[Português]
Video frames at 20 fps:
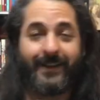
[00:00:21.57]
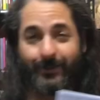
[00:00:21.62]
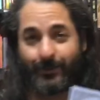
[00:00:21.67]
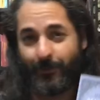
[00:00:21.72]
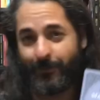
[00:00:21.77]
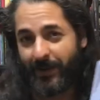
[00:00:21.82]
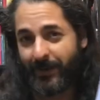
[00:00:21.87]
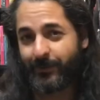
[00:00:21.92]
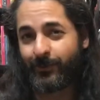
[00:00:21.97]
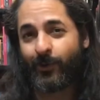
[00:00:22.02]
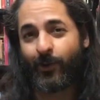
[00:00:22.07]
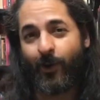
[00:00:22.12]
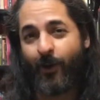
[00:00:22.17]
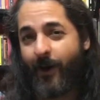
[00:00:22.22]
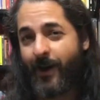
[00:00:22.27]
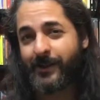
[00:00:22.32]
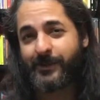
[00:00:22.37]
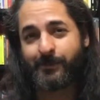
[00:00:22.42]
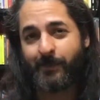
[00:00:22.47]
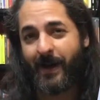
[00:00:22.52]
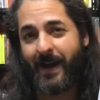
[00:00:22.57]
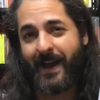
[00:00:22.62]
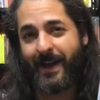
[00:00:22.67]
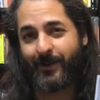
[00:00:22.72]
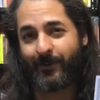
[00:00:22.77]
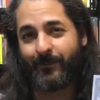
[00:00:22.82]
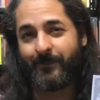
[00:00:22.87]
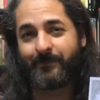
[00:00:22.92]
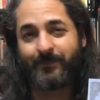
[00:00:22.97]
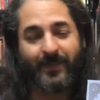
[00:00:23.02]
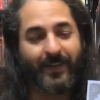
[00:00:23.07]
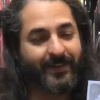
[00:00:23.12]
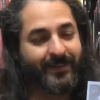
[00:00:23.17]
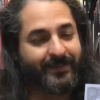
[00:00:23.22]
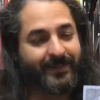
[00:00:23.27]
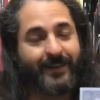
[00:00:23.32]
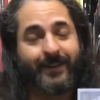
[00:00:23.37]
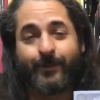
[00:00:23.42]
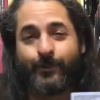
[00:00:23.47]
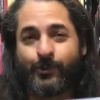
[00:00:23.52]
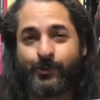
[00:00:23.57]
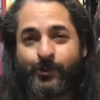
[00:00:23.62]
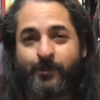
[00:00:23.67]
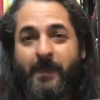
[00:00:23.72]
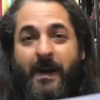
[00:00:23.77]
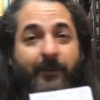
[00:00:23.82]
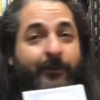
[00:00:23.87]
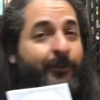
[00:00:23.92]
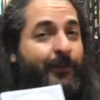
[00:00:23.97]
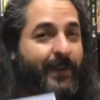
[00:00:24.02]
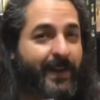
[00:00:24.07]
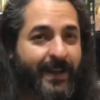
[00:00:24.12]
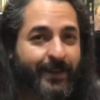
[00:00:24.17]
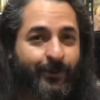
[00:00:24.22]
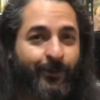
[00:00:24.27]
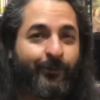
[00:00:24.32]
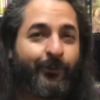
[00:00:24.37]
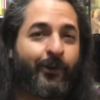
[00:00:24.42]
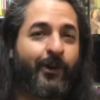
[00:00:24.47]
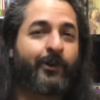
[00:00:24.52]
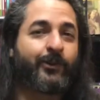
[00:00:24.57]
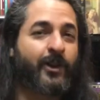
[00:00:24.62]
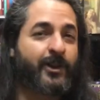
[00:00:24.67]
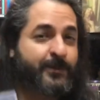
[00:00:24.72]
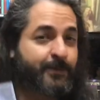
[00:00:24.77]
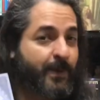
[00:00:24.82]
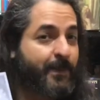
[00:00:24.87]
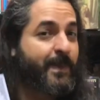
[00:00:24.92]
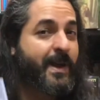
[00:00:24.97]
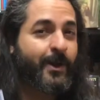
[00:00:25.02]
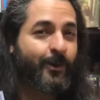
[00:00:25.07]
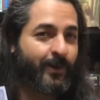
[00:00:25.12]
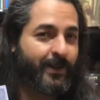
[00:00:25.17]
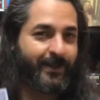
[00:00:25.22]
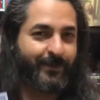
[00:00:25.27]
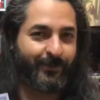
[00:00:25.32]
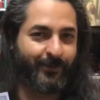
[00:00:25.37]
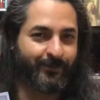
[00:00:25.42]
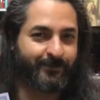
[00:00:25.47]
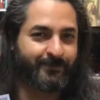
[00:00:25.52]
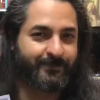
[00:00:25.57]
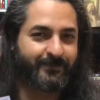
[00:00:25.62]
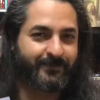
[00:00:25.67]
Estou falando do Lord Byron, né, cujo Manfredo foi o nosso primeiro livro.